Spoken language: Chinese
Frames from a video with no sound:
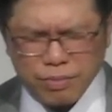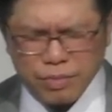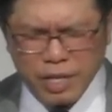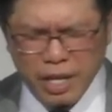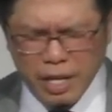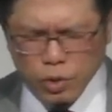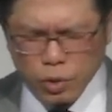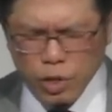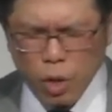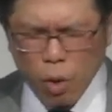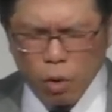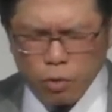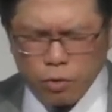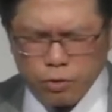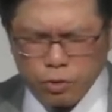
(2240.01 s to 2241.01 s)
当我们在
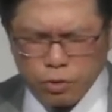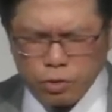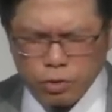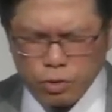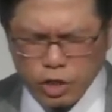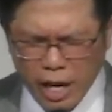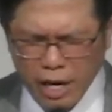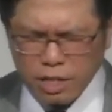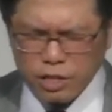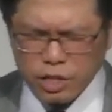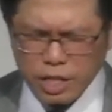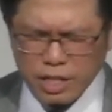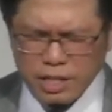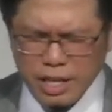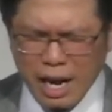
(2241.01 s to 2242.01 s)
经历悲痛的
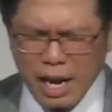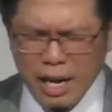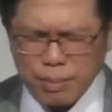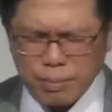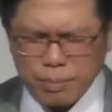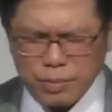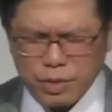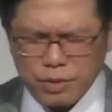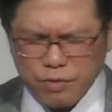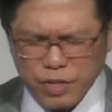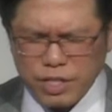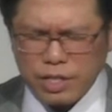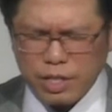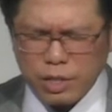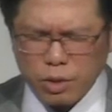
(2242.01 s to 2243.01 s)
时刻、
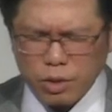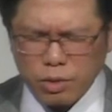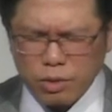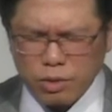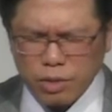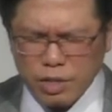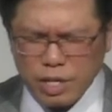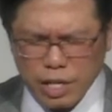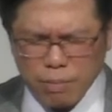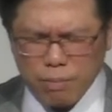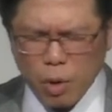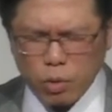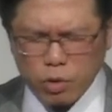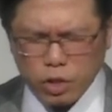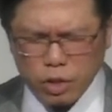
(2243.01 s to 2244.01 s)
经历困苦的
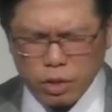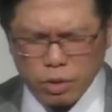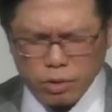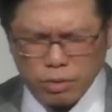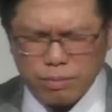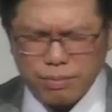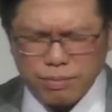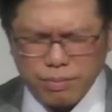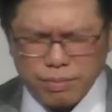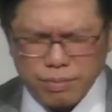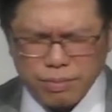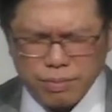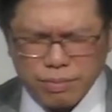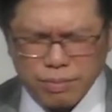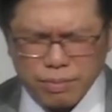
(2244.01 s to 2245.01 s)
时刻，不
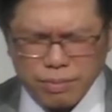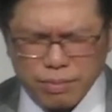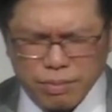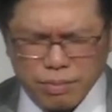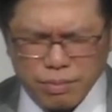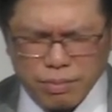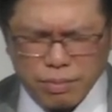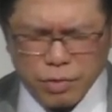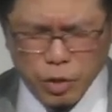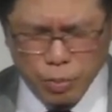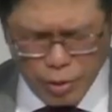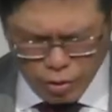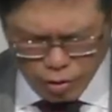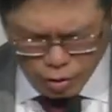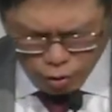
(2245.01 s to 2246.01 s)
管是在身体
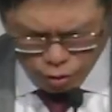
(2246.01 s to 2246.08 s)
上，